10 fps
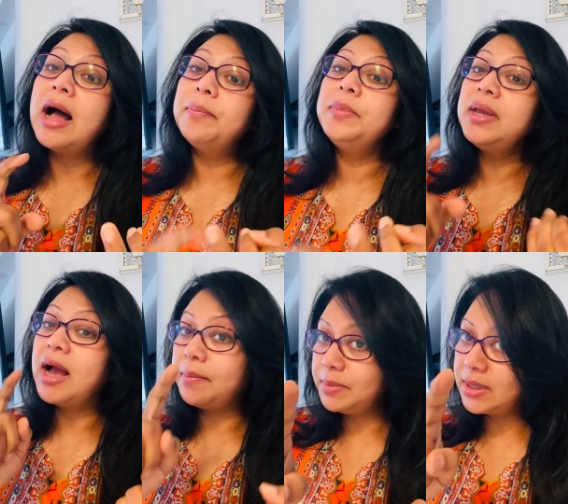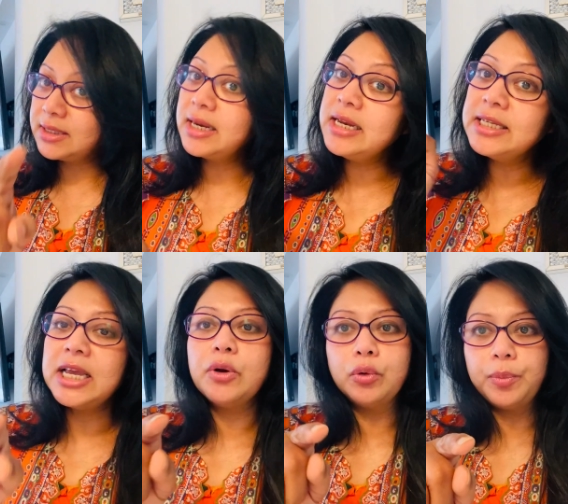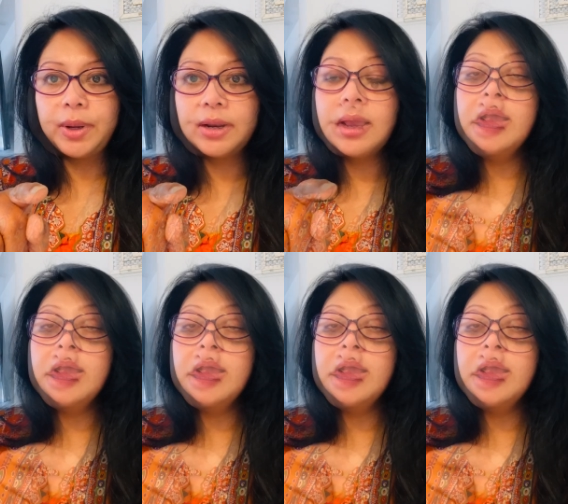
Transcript: আপনি আপনারটা নিজেই করবেন